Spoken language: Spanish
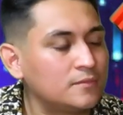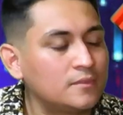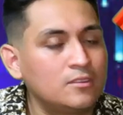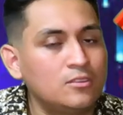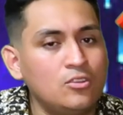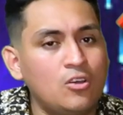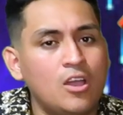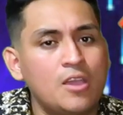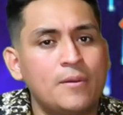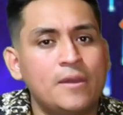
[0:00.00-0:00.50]

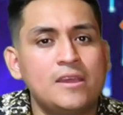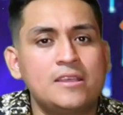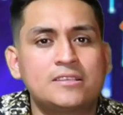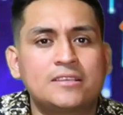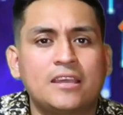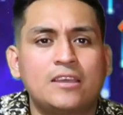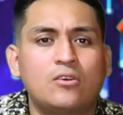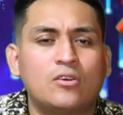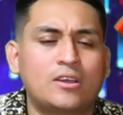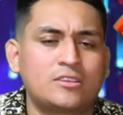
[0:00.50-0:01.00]
No, hay veces
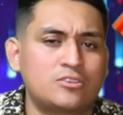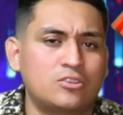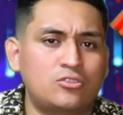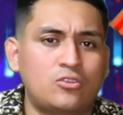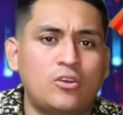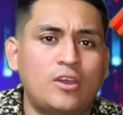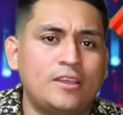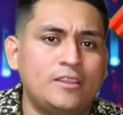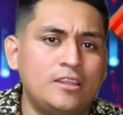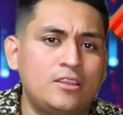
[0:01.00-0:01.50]
que aunque sea
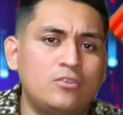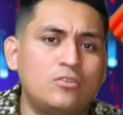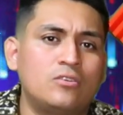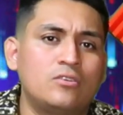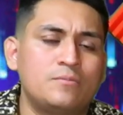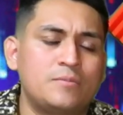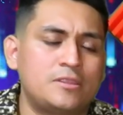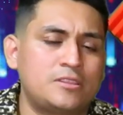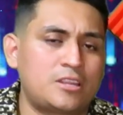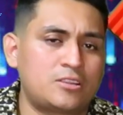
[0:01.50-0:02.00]
otro
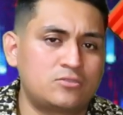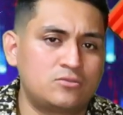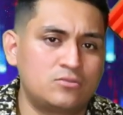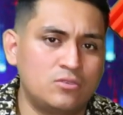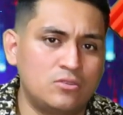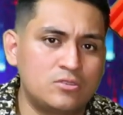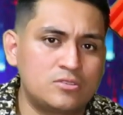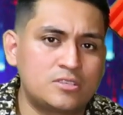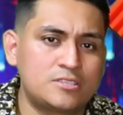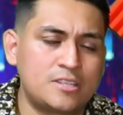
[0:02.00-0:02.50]
género, mientras
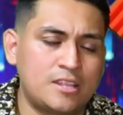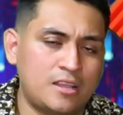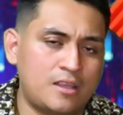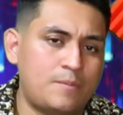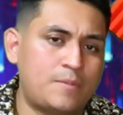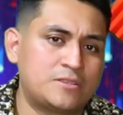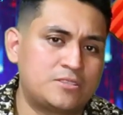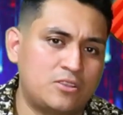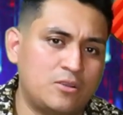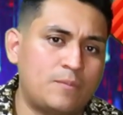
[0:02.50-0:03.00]
uno se sienta
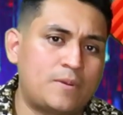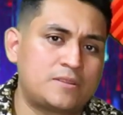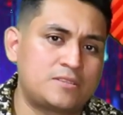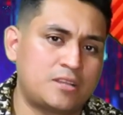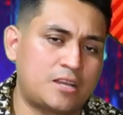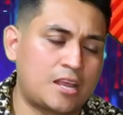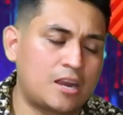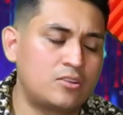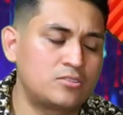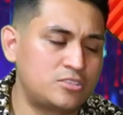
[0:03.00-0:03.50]
capacitado para
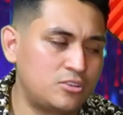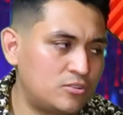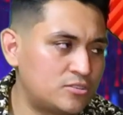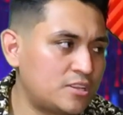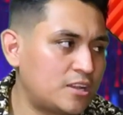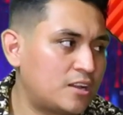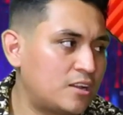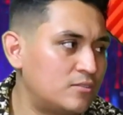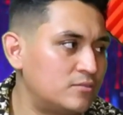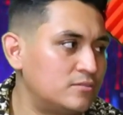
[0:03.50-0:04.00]
sacarlo, sí lo
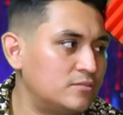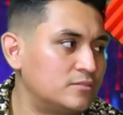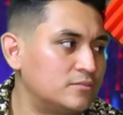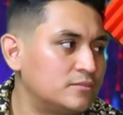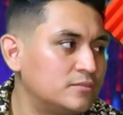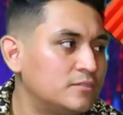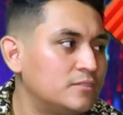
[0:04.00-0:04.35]
saca uno.